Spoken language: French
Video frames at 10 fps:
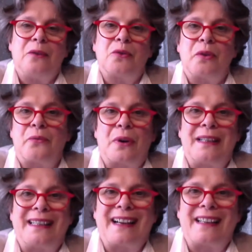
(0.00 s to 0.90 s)
Autrefois,
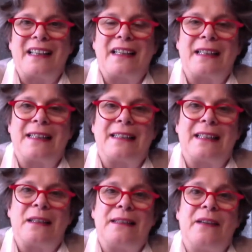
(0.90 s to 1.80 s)
les carrières
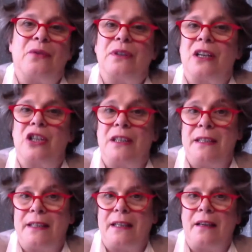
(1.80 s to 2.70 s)
étaient davantage
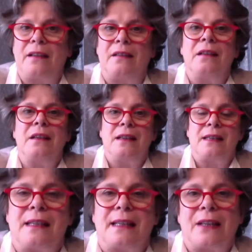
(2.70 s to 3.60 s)
linéaires,
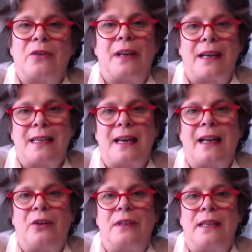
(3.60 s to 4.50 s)
c'est-à-dire que l'accès à
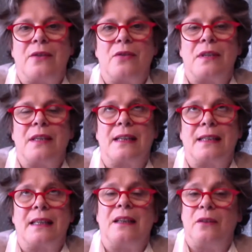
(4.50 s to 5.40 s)
la connaissance
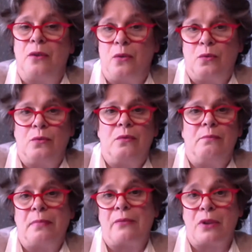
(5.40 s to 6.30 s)
était long,
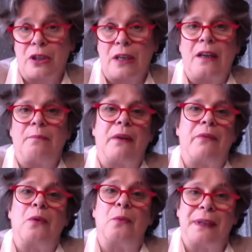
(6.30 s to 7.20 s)
parfois cher,
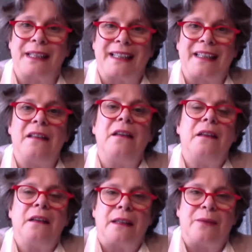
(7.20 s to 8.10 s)
parfois compliqué.
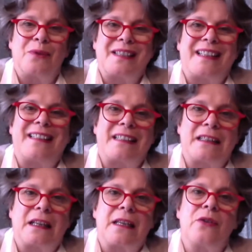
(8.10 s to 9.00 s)
Et donc, ce qui était
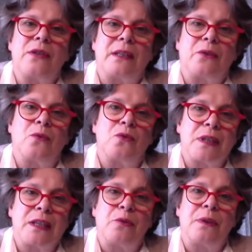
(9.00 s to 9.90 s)
intéressant, c'est de
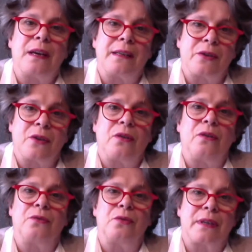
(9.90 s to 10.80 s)
constituer un
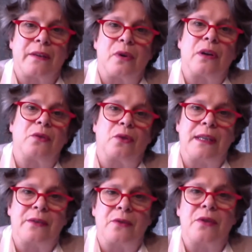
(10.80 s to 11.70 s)
socle de savoir, de
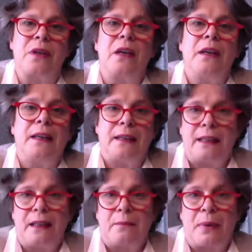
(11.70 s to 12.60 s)
connaissances,
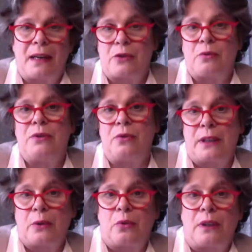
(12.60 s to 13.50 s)
et par la suite de
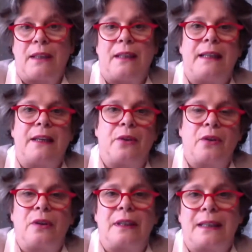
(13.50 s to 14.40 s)
le dérouler. Et
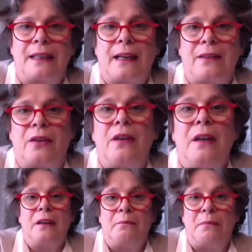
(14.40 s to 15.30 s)
d'ailleurs, les cadres,
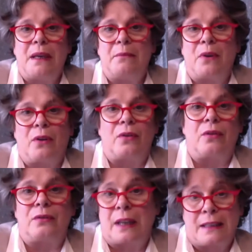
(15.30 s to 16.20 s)
même
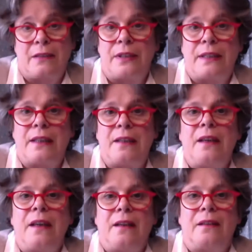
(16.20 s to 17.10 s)
en
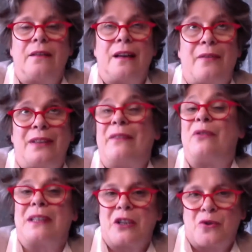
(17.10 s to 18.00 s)
activité, euh, avaient
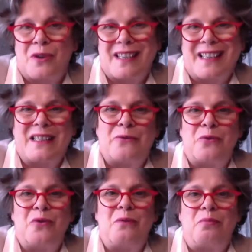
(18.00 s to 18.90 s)
davantage de
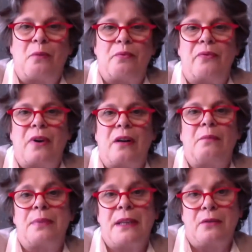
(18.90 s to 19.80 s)
certitude pour
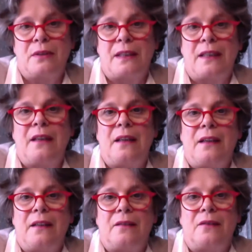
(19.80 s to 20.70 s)
pouvoir piloter
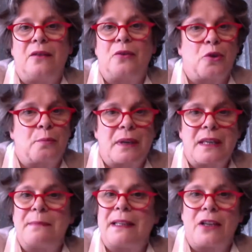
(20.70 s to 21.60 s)
euh,
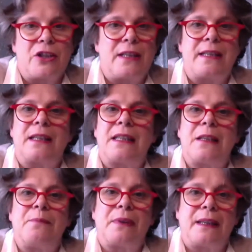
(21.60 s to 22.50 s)
l'entreprise, manager les
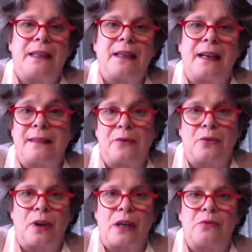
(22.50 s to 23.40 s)
équipes et
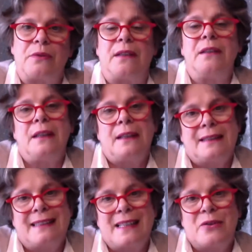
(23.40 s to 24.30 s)
atteindre leurs résultats.
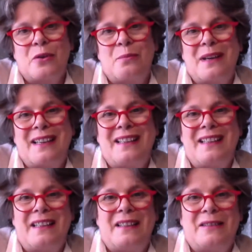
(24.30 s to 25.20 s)

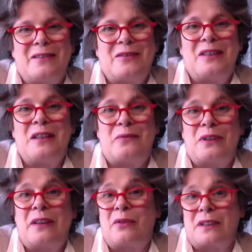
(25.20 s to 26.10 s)
Désormais, euh, il
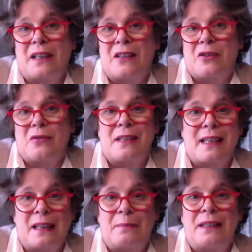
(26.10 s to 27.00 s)
faut davantage
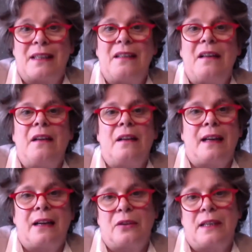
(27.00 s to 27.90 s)
s'adapter.
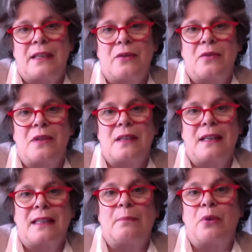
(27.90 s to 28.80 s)
La connaissance
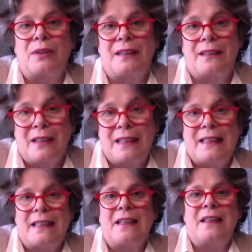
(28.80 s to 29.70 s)
est à portée de
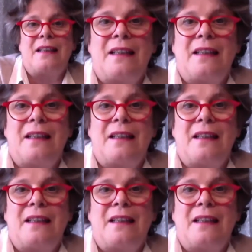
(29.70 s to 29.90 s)
clic.